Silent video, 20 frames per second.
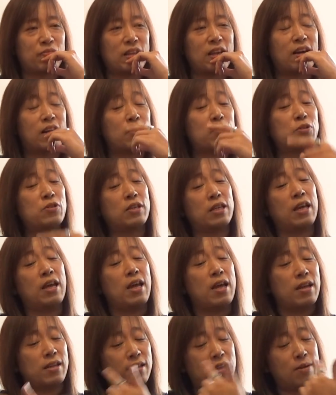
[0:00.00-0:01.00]
だから要するに
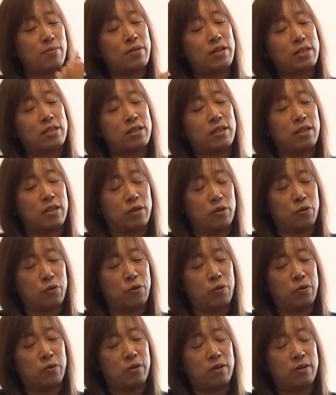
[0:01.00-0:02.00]
魂
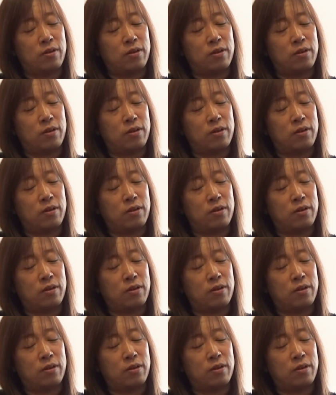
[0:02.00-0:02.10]
の